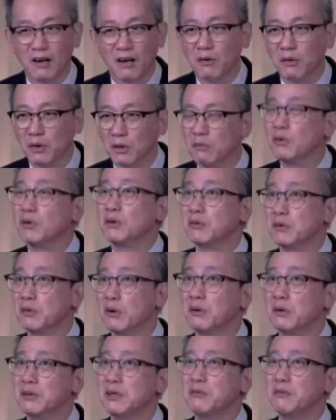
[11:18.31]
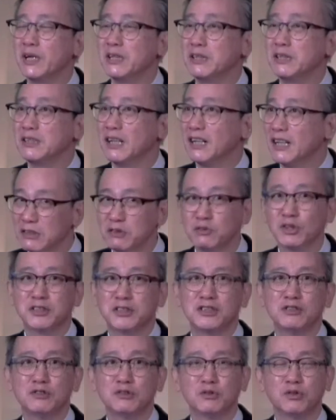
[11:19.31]
啊，我我我认为很
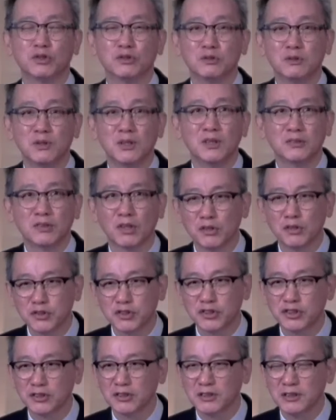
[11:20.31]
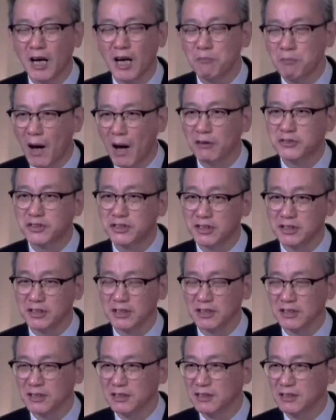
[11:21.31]
多基督徒都是要报
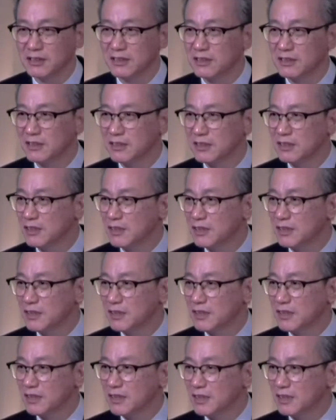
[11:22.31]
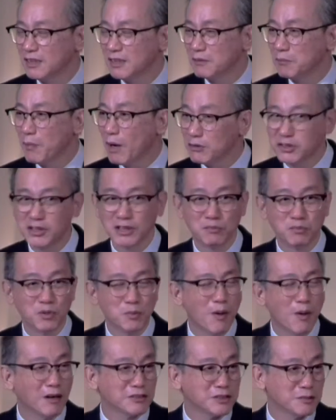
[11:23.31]
喜，报
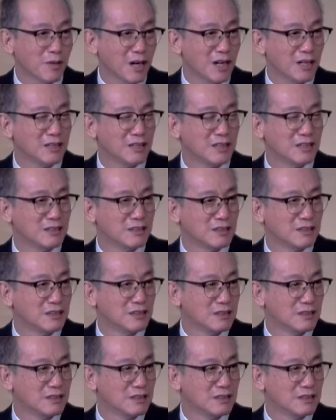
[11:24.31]
喜不报什么？